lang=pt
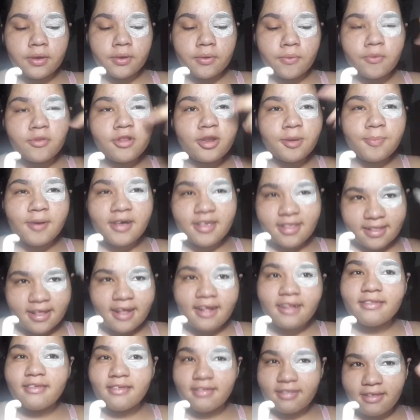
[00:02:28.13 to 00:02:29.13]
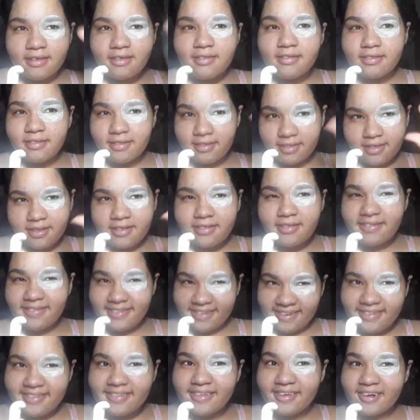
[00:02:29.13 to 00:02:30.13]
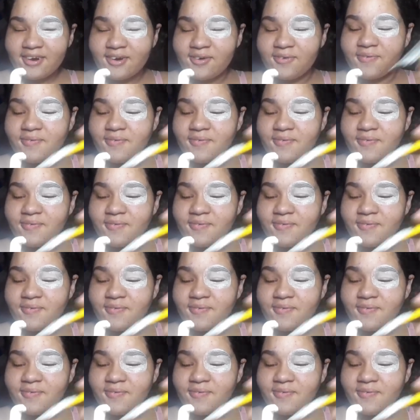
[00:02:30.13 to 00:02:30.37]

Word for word: outra passada, vocês entenderam.